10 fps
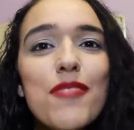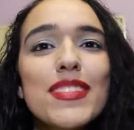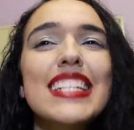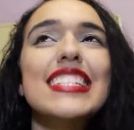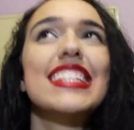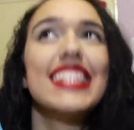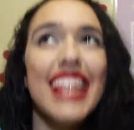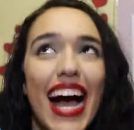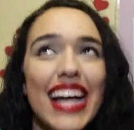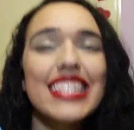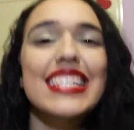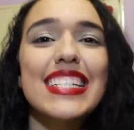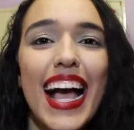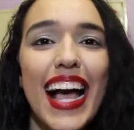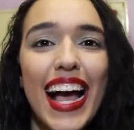e uma das
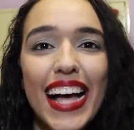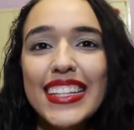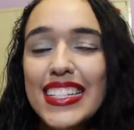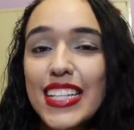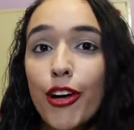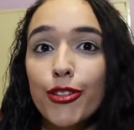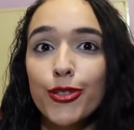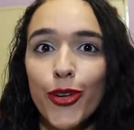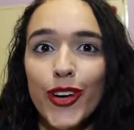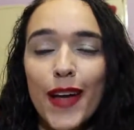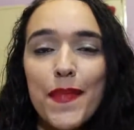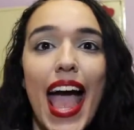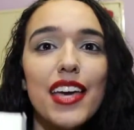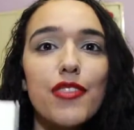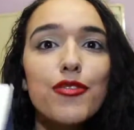grandes sacadas da autora
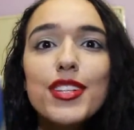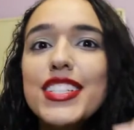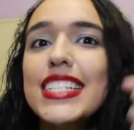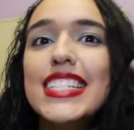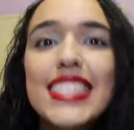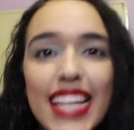é que você